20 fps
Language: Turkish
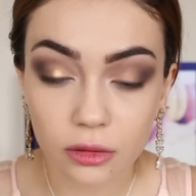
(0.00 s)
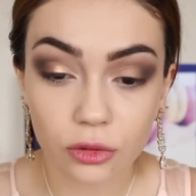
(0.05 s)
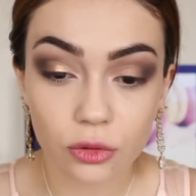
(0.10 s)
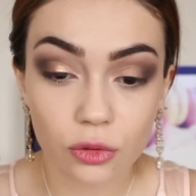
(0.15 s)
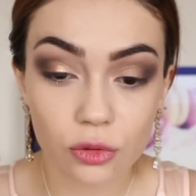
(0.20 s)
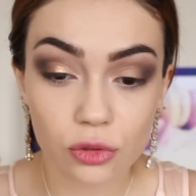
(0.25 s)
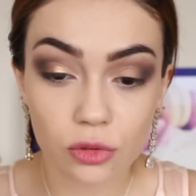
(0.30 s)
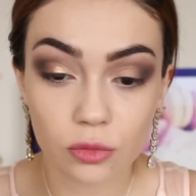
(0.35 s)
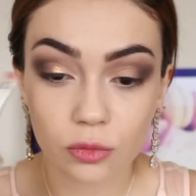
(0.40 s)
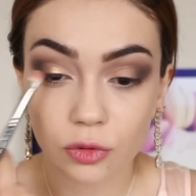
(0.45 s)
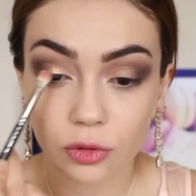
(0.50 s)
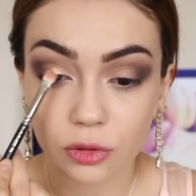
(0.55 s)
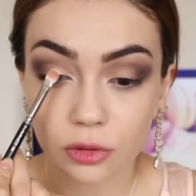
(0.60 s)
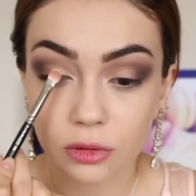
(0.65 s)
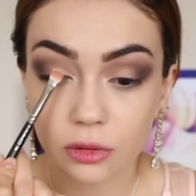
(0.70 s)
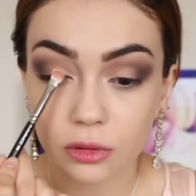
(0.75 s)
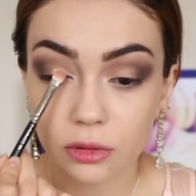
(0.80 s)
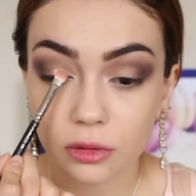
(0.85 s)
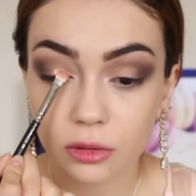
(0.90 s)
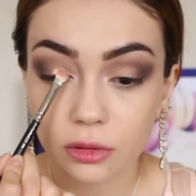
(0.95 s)
Gözümün
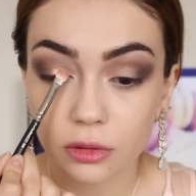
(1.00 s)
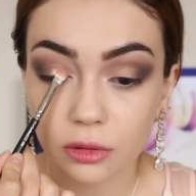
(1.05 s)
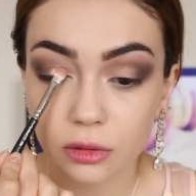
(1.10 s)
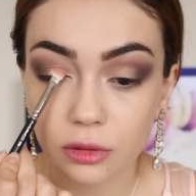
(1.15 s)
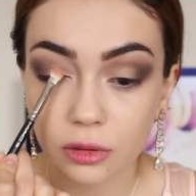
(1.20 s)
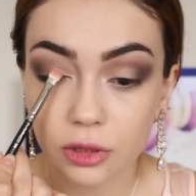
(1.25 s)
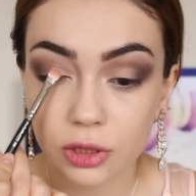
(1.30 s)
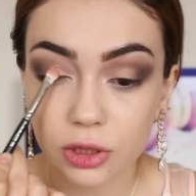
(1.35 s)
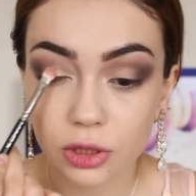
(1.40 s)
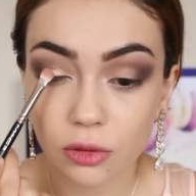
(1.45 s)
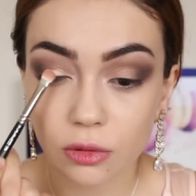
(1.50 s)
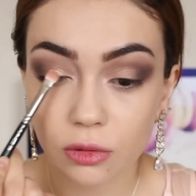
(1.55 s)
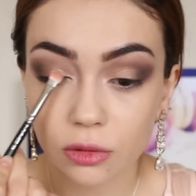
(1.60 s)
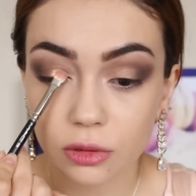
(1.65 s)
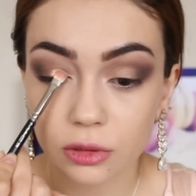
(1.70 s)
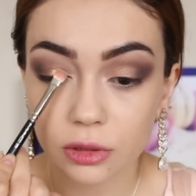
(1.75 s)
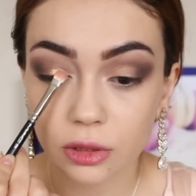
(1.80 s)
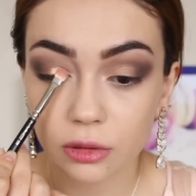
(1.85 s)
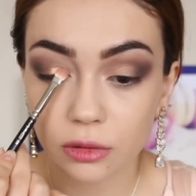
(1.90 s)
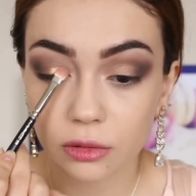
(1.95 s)
iç
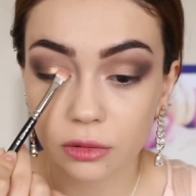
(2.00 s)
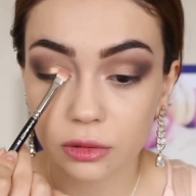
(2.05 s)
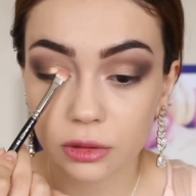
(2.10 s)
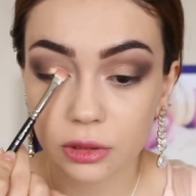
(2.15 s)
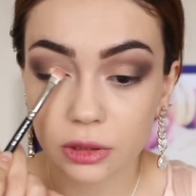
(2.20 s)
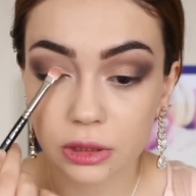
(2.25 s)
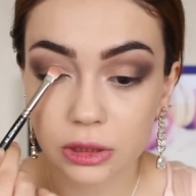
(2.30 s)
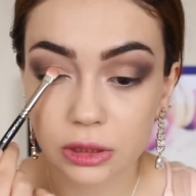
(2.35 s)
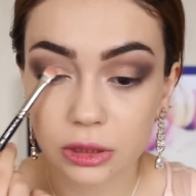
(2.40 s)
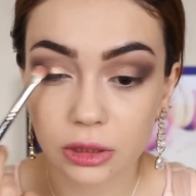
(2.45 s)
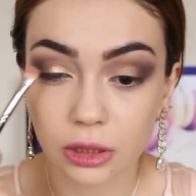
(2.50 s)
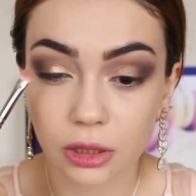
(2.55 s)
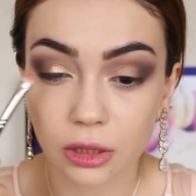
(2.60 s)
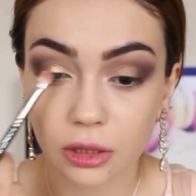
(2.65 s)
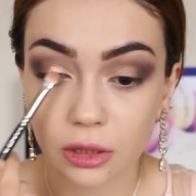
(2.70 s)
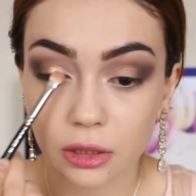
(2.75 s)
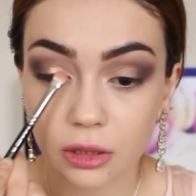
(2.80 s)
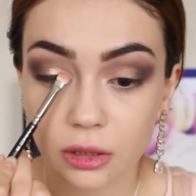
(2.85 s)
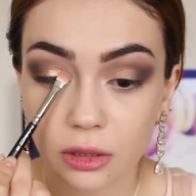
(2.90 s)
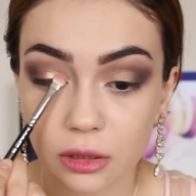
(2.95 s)
orta noktasına
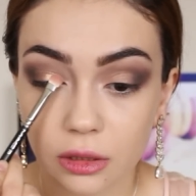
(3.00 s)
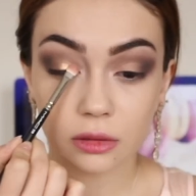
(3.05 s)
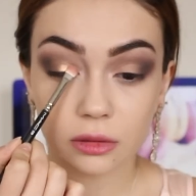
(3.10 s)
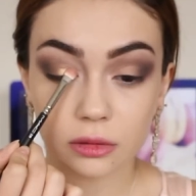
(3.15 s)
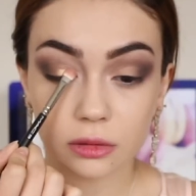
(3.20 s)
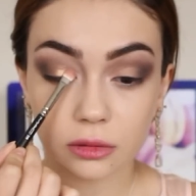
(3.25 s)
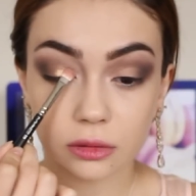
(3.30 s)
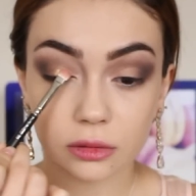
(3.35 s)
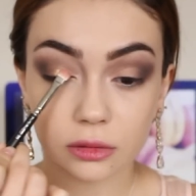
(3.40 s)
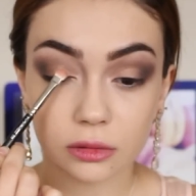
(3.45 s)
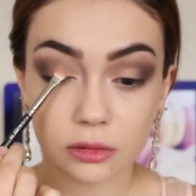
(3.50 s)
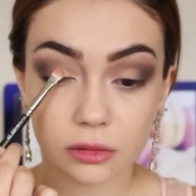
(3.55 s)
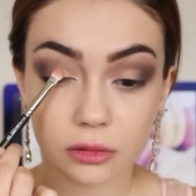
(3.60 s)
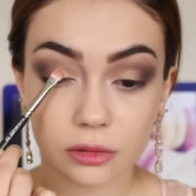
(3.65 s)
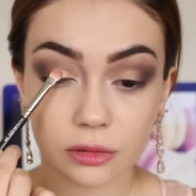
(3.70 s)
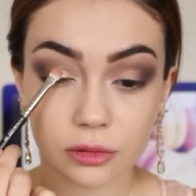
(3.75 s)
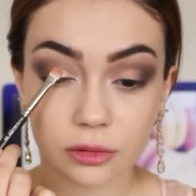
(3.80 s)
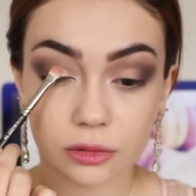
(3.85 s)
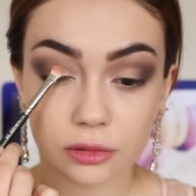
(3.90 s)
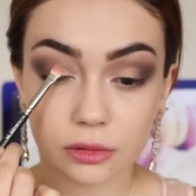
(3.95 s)

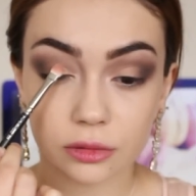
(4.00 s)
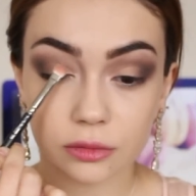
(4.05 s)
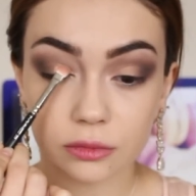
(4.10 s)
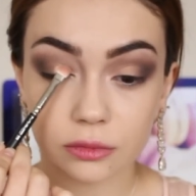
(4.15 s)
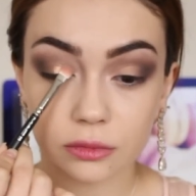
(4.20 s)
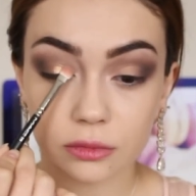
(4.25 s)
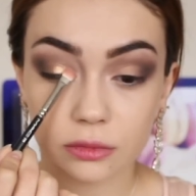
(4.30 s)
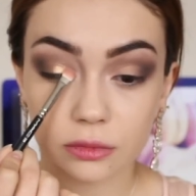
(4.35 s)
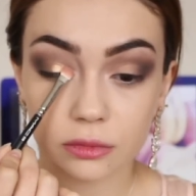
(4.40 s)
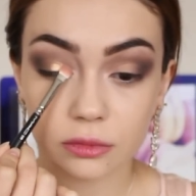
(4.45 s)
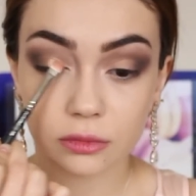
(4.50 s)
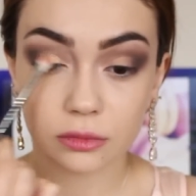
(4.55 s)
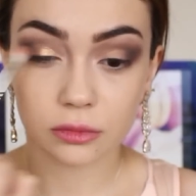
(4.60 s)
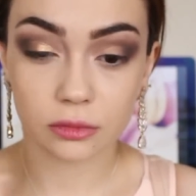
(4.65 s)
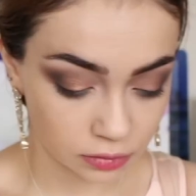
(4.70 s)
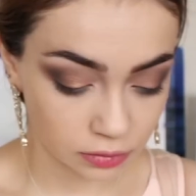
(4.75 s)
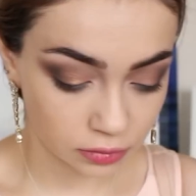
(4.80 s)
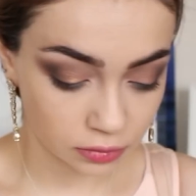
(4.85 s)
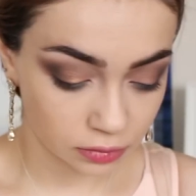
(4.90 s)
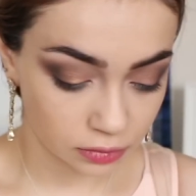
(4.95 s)
uyguluyorum.
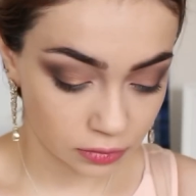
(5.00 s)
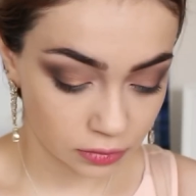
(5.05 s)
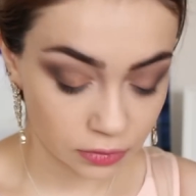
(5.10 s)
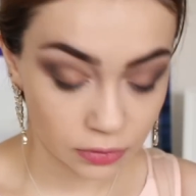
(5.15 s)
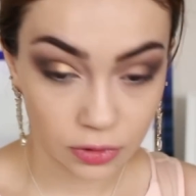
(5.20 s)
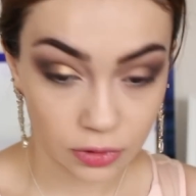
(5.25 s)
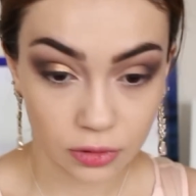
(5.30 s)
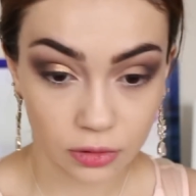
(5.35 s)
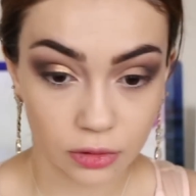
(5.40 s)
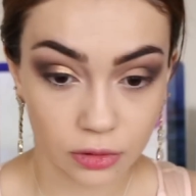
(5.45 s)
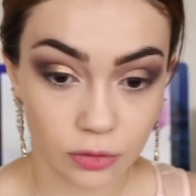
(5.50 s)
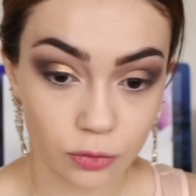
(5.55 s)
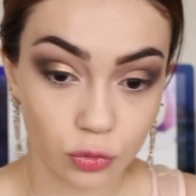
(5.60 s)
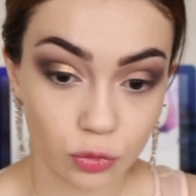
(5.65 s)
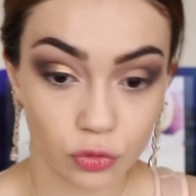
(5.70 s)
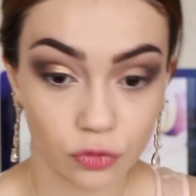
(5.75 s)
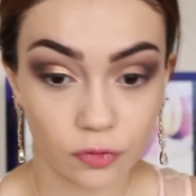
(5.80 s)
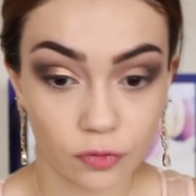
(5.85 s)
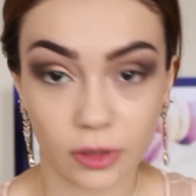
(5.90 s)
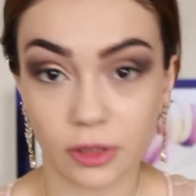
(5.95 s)

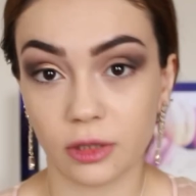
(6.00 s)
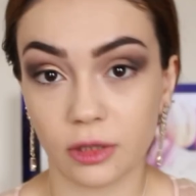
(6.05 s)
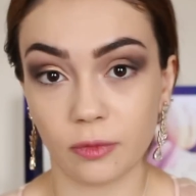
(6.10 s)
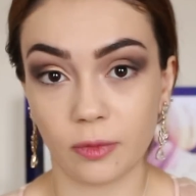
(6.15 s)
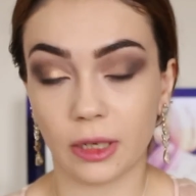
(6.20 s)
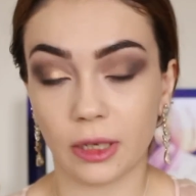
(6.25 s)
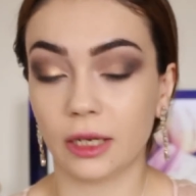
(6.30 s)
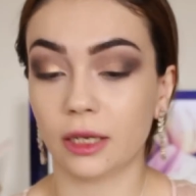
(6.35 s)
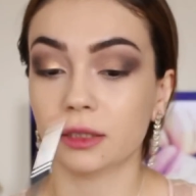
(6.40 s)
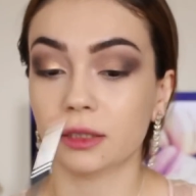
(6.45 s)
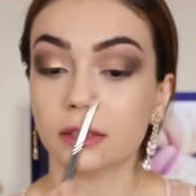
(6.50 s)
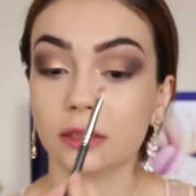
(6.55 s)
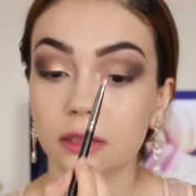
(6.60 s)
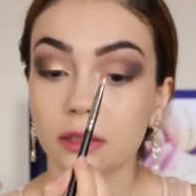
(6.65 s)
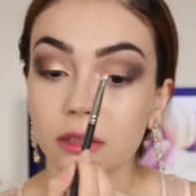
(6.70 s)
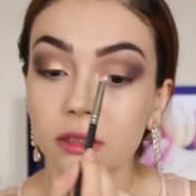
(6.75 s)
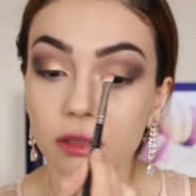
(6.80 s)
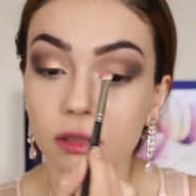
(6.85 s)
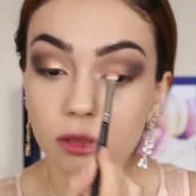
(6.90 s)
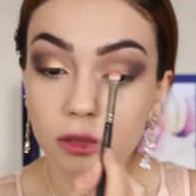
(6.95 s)
Bunun verdiği
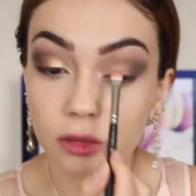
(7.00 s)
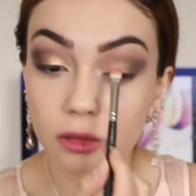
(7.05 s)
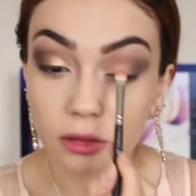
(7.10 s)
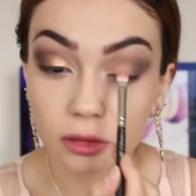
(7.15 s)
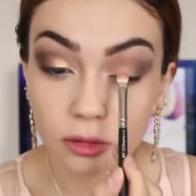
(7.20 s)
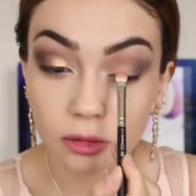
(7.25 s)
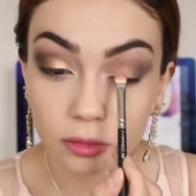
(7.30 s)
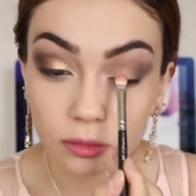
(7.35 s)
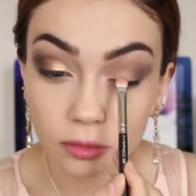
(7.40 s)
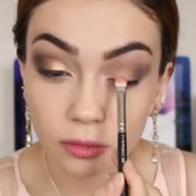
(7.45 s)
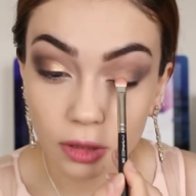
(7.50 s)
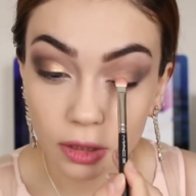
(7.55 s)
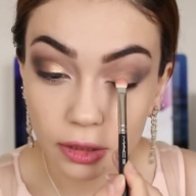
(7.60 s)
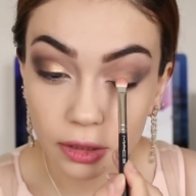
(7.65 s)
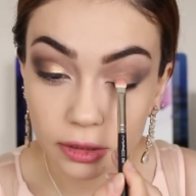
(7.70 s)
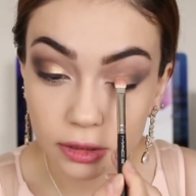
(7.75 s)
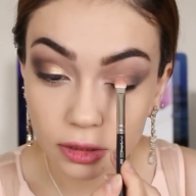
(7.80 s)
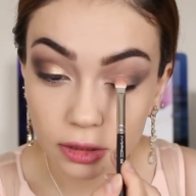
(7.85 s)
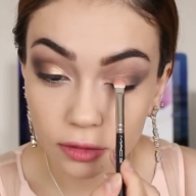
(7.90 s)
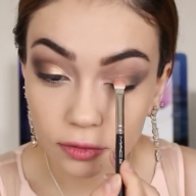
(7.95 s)
parlaklığı
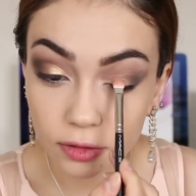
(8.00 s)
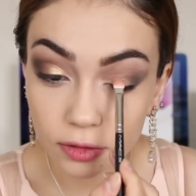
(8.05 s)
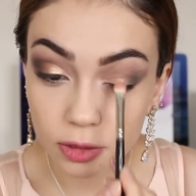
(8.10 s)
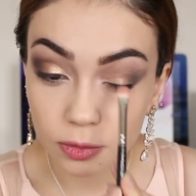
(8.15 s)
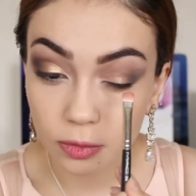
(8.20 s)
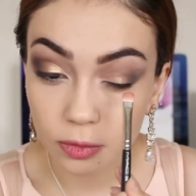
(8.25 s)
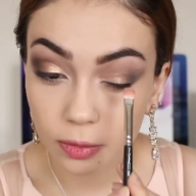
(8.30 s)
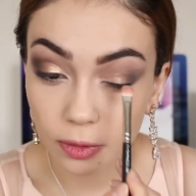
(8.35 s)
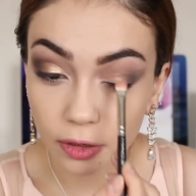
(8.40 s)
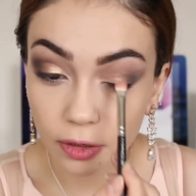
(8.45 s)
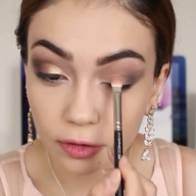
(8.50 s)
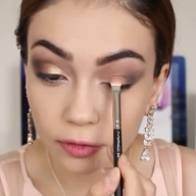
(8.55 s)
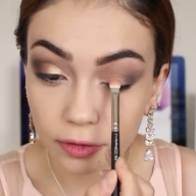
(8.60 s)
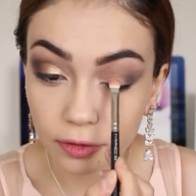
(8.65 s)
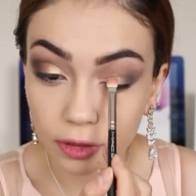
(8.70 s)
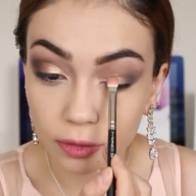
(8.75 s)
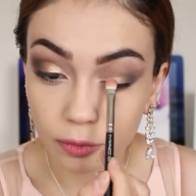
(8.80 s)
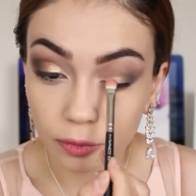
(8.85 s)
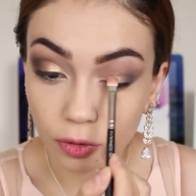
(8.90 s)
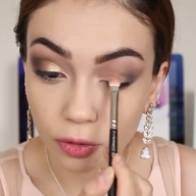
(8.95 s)
maalesef hiçbir par
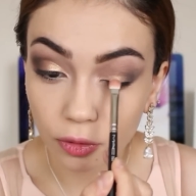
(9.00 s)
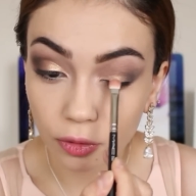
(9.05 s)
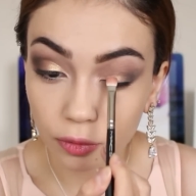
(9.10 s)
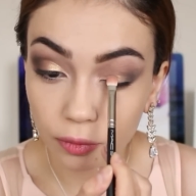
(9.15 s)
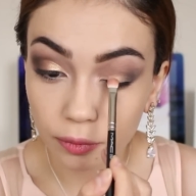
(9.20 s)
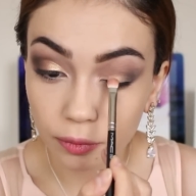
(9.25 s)
veremiyor.